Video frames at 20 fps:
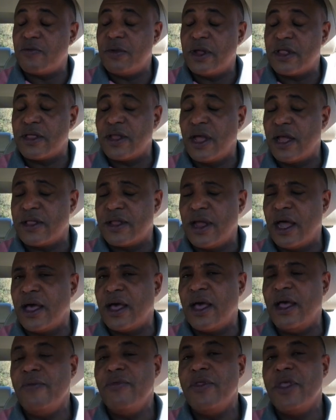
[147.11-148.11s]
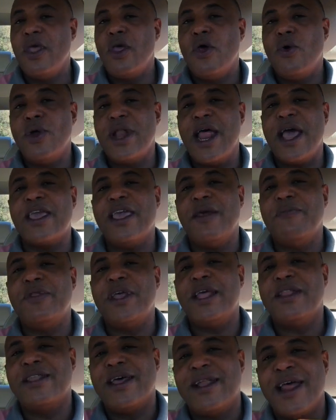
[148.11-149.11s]
الطاقه هناك
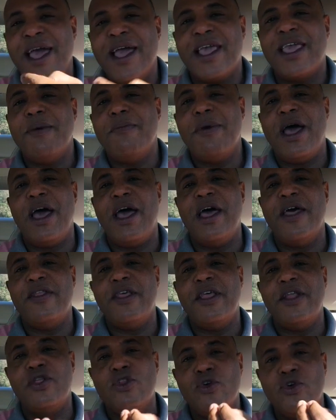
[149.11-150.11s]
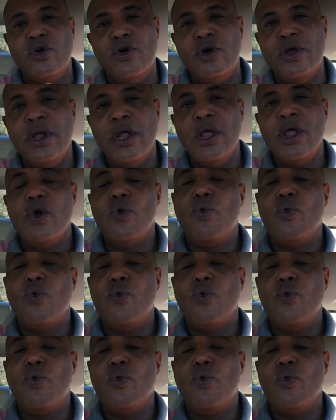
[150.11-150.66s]
يبدا يتراكم هذه الدهون